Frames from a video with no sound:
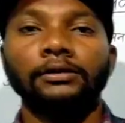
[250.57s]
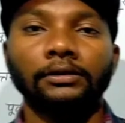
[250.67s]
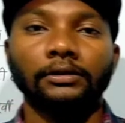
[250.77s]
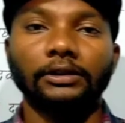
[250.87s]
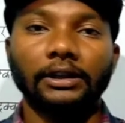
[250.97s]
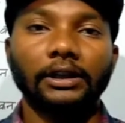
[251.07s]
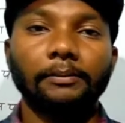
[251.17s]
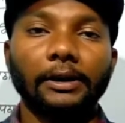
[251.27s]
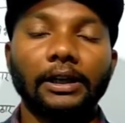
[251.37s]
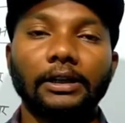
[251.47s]
हैं
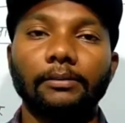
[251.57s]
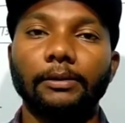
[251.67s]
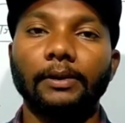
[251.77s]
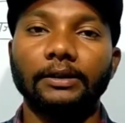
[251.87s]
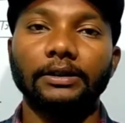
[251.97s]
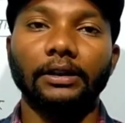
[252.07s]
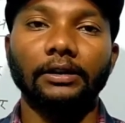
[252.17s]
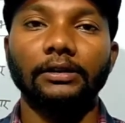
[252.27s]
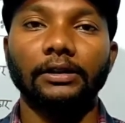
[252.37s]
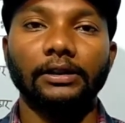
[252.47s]
दक्कन पठार का
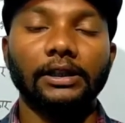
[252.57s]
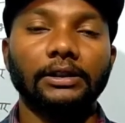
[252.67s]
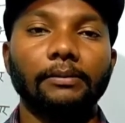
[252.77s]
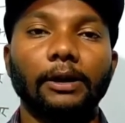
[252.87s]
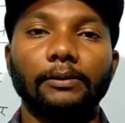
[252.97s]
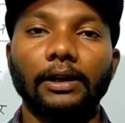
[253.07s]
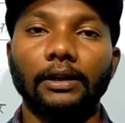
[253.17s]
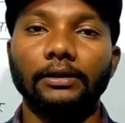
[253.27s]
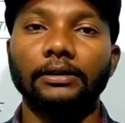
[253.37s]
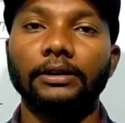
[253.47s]
विभाजन या इसका
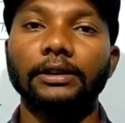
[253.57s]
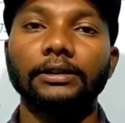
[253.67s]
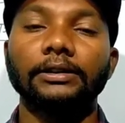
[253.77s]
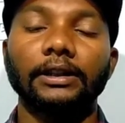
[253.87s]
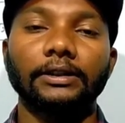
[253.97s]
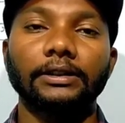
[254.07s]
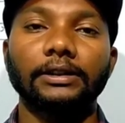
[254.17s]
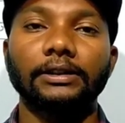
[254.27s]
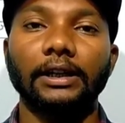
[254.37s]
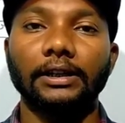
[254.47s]
बंटवारा तीन तरह
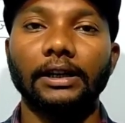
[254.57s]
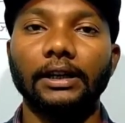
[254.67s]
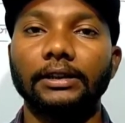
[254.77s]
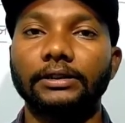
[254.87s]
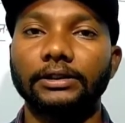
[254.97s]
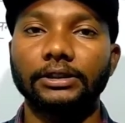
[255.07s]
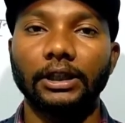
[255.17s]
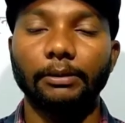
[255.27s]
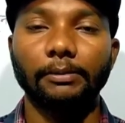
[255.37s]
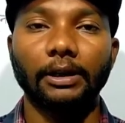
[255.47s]
से किया गया है
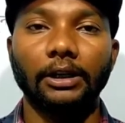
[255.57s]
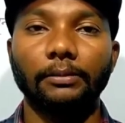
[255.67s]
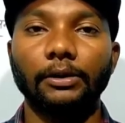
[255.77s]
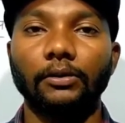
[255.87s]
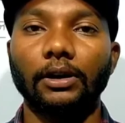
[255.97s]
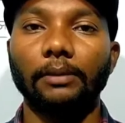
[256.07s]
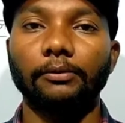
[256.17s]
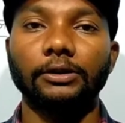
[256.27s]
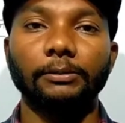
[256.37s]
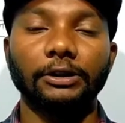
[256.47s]
जिससे हमें पढ़ने में और
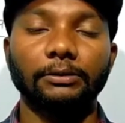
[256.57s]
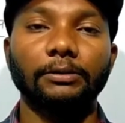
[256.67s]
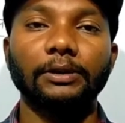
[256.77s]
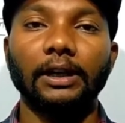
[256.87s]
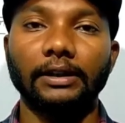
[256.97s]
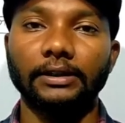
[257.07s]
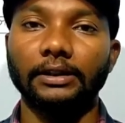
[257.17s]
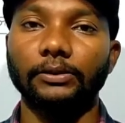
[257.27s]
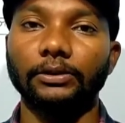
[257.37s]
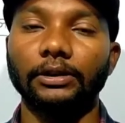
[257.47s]
आपको समझने में भी
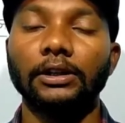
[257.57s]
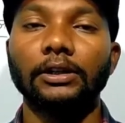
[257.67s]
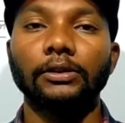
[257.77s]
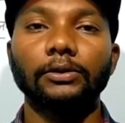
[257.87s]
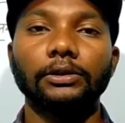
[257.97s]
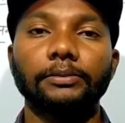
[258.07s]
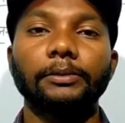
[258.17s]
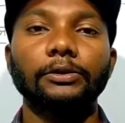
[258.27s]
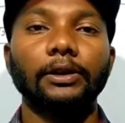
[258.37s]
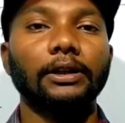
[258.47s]
आसानी होगी तो
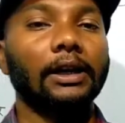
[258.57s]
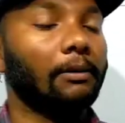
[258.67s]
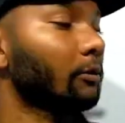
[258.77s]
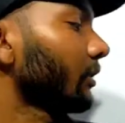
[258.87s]
इसमें जो है आप